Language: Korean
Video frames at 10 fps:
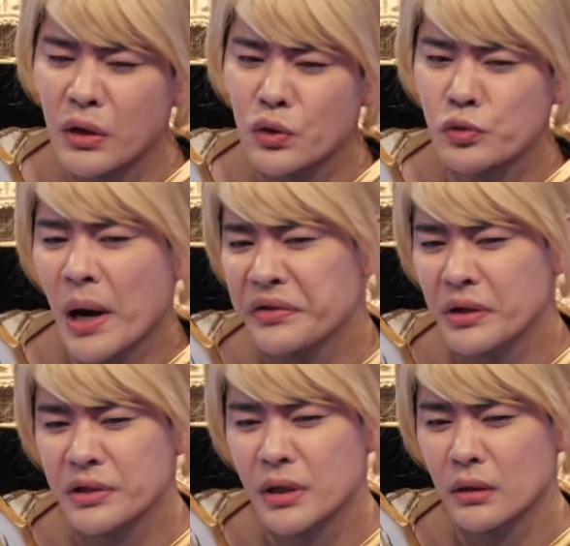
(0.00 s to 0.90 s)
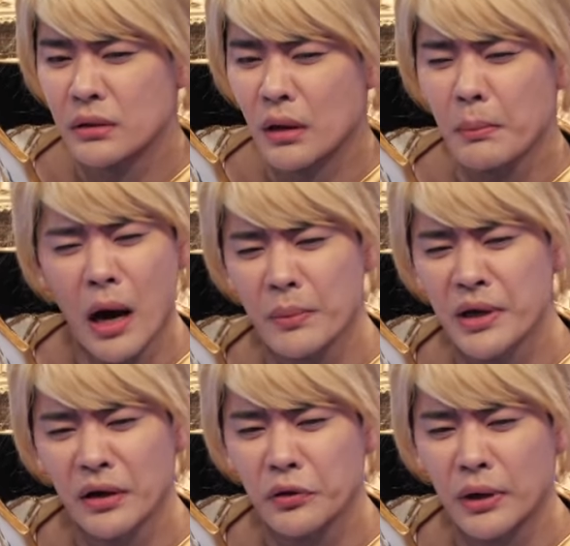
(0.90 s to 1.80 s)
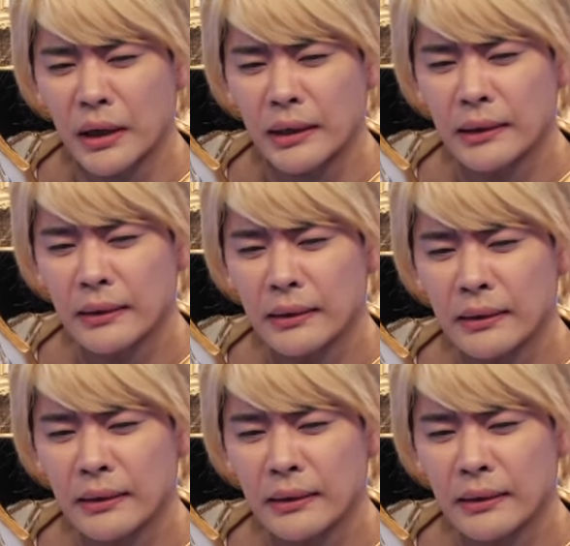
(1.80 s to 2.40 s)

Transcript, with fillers: 요즘 하늘이 쟤한테 마음이 가더라